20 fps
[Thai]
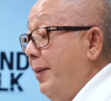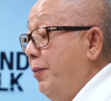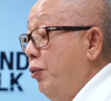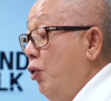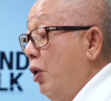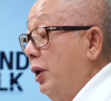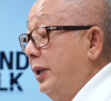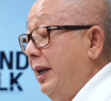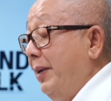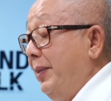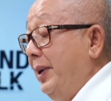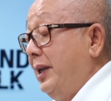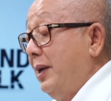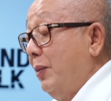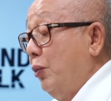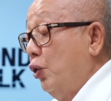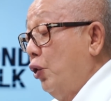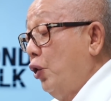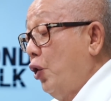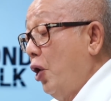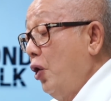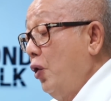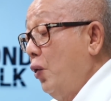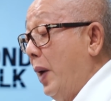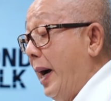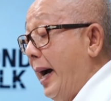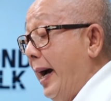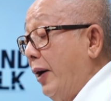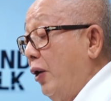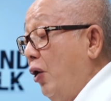พวกที่มีจำนวนน้อยก
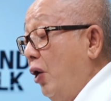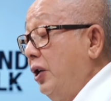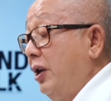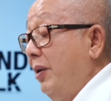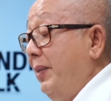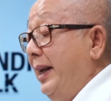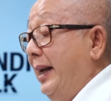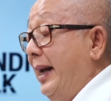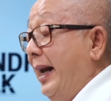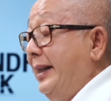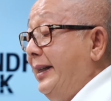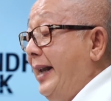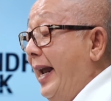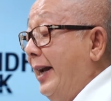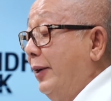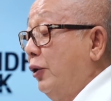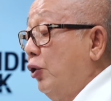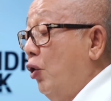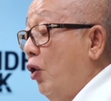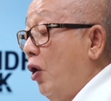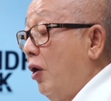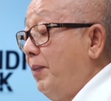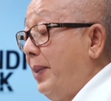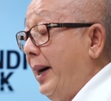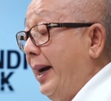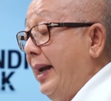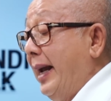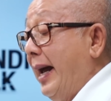ว่าก็จะมีการแยกตัวออกไป